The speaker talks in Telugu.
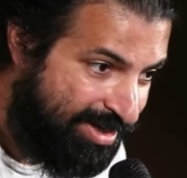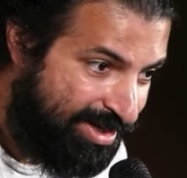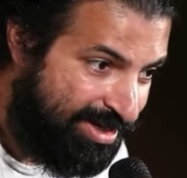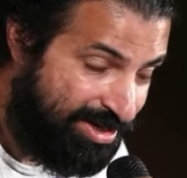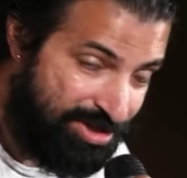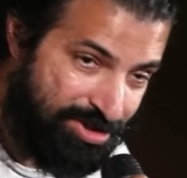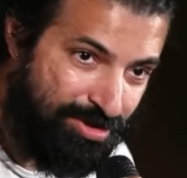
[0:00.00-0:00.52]

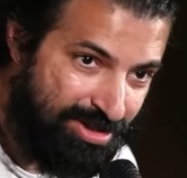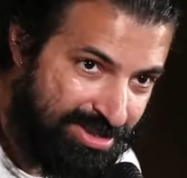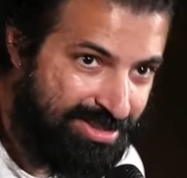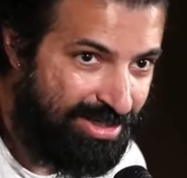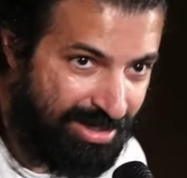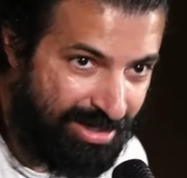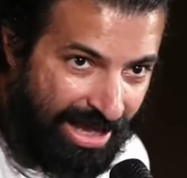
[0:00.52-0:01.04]
కృష్ణుడు
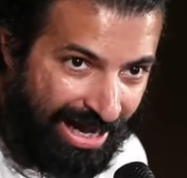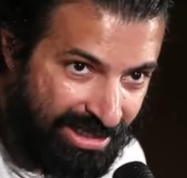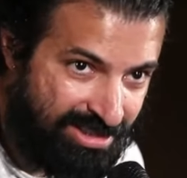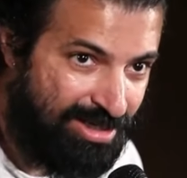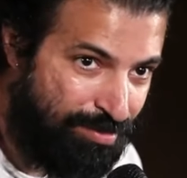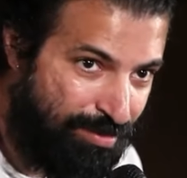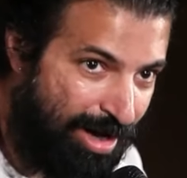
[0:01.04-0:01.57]
ఇస్తాడండి
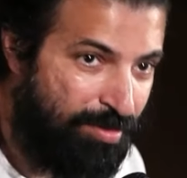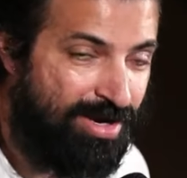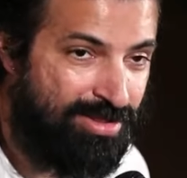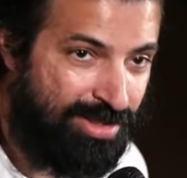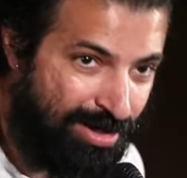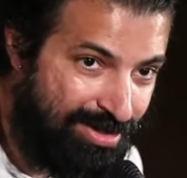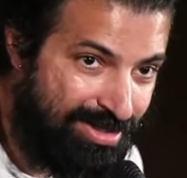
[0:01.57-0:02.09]
యాక్చువల్లీ
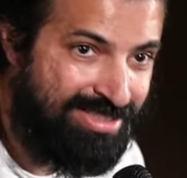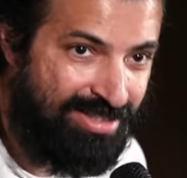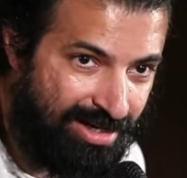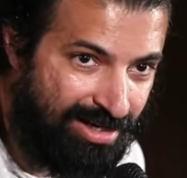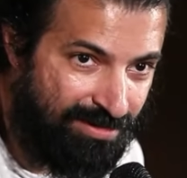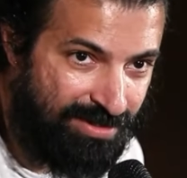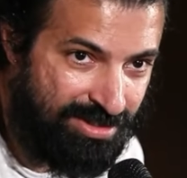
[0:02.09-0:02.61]
మహాభారతంలో
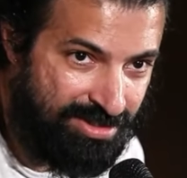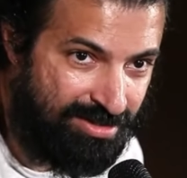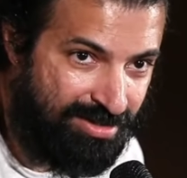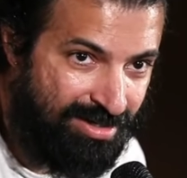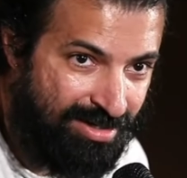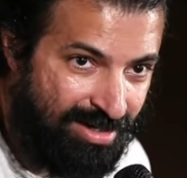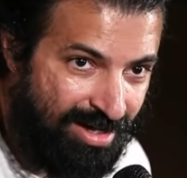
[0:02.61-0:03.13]
ఇస్తాడు ఎలివేషన్
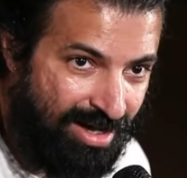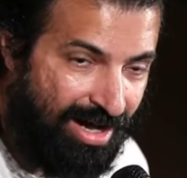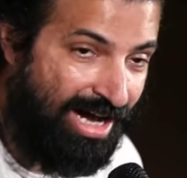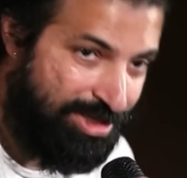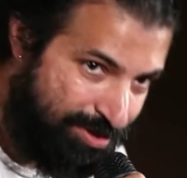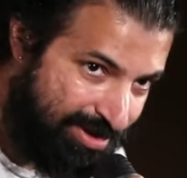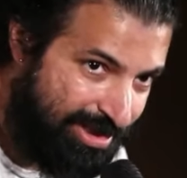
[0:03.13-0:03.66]

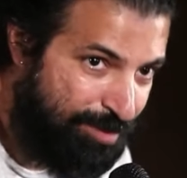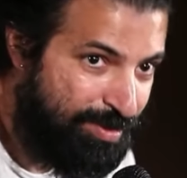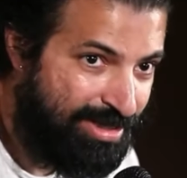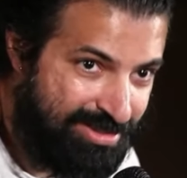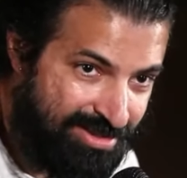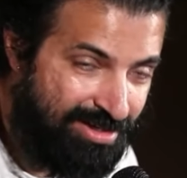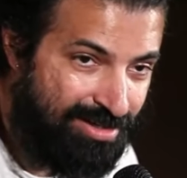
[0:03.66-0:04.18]

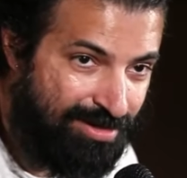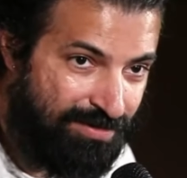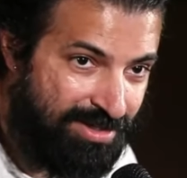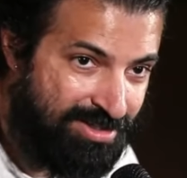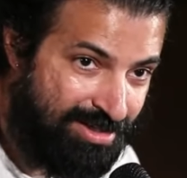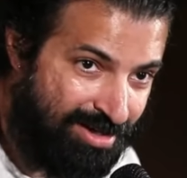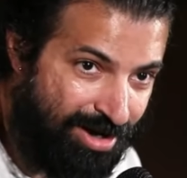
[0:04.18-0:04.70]
అశ్వత్థామకి ఇస్తాడు
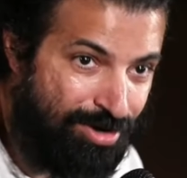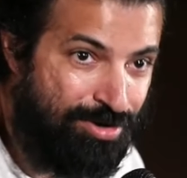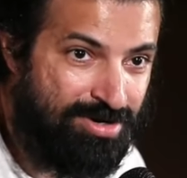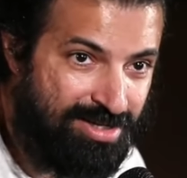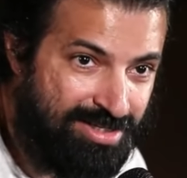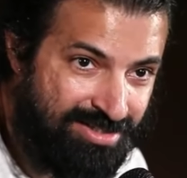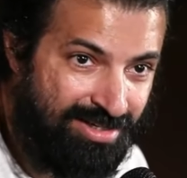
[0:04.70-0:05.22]
ఎలివేషన్
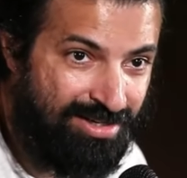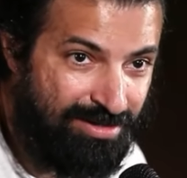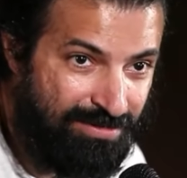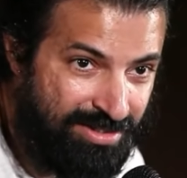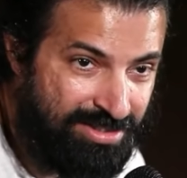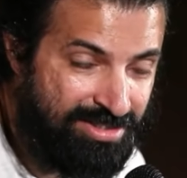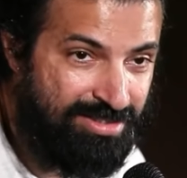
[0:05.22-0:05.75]
కర్ణుడికి ఇస్తాడు
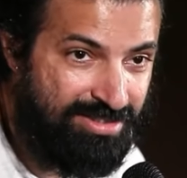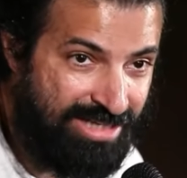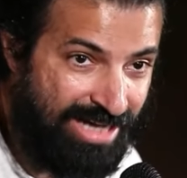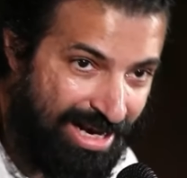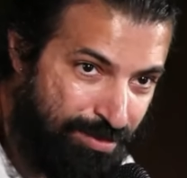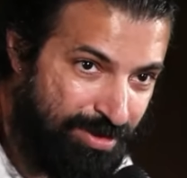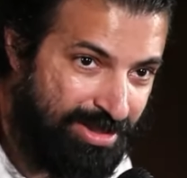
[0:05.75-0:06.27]
ఎలివేషన్
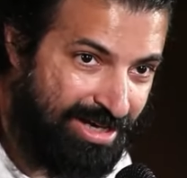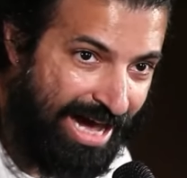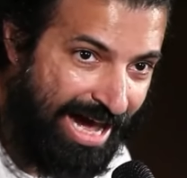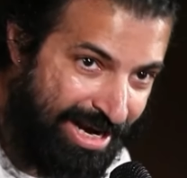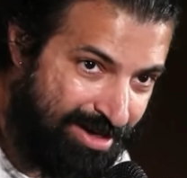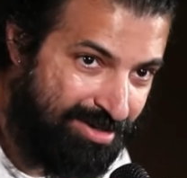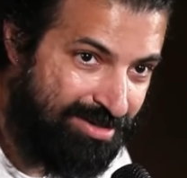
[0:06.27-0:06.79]
చాలామందికి ఆయన